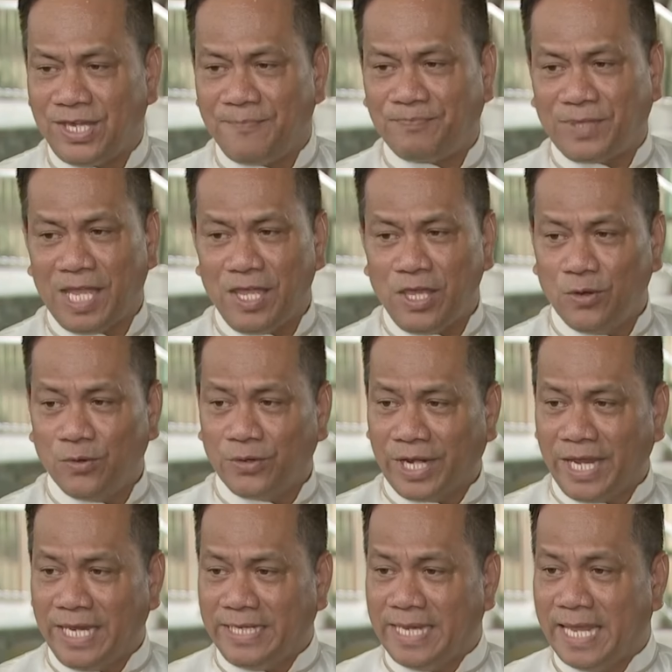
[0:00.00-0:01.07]
shifting yung
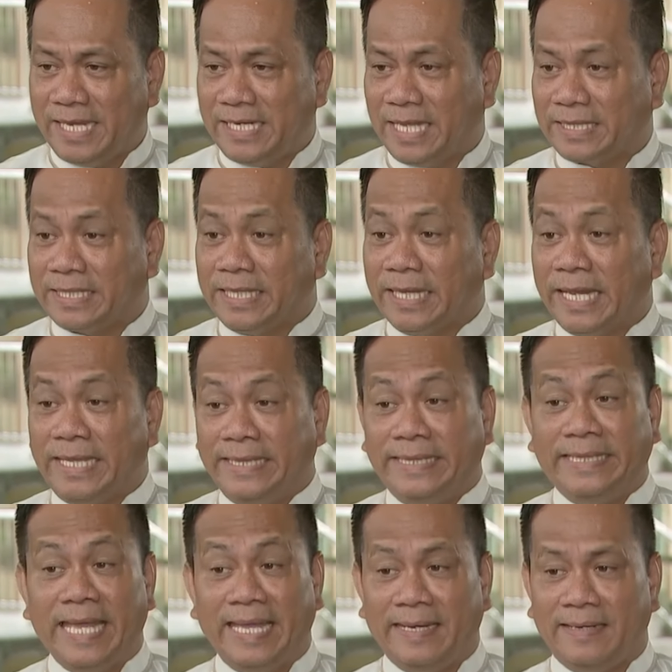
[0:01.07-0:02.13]
grade 9 at grade
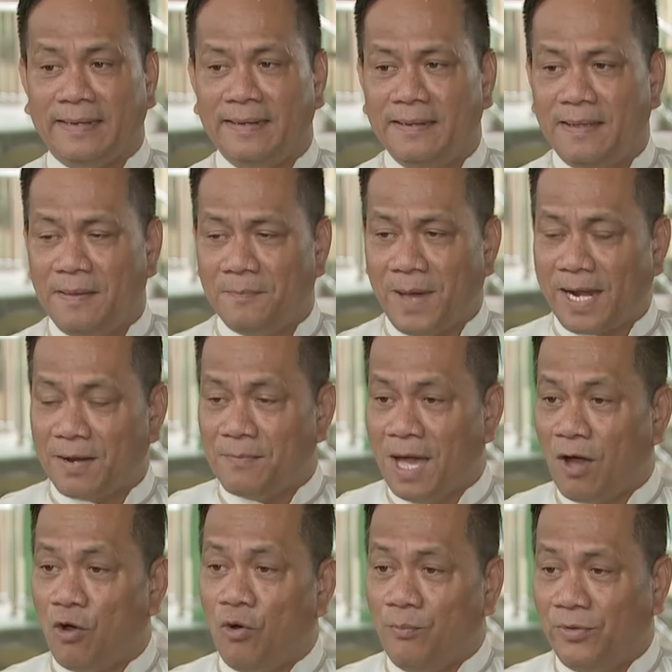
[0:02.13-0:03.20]
10 para
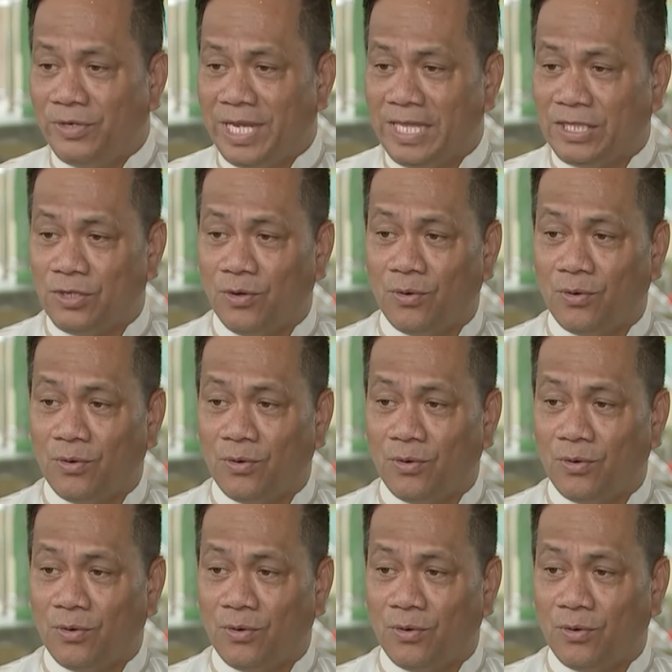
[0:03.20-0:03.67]
ma-accommodate